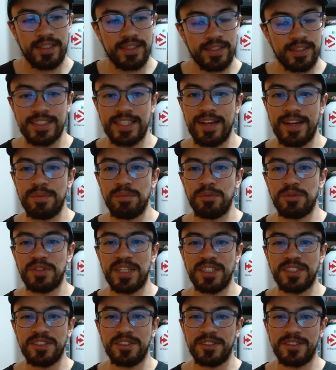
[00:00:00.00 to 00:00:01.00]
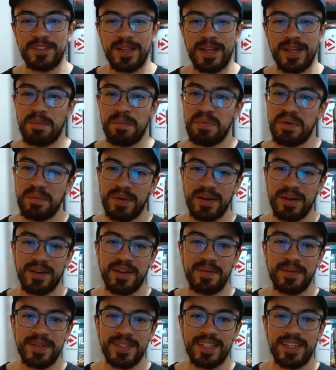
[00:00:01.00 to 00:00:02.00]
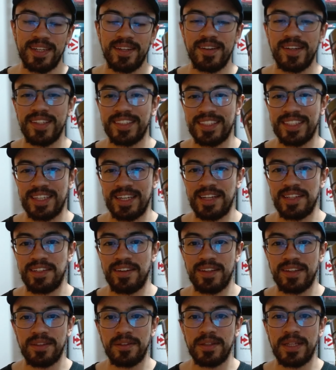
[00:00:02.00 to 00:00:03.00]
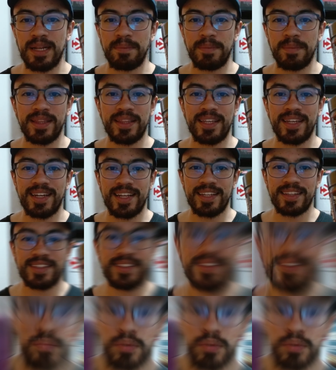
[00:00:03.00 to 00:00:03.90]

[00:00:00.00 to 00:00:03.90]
ya saben muchachos, el primero que me escriba se la lleva totalmente gratis.